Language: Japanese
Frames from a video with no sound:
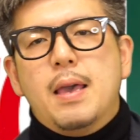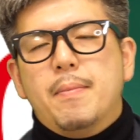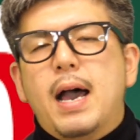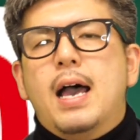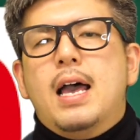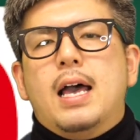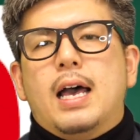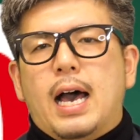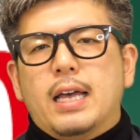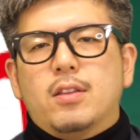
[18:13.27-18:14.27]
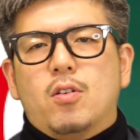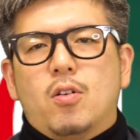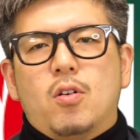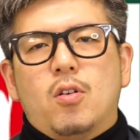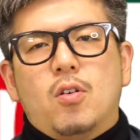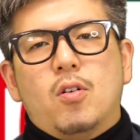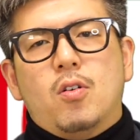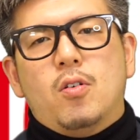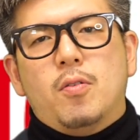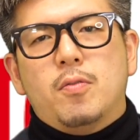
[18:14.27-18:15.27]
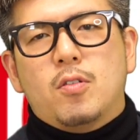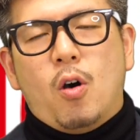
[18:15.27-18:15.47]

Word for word: まああのー、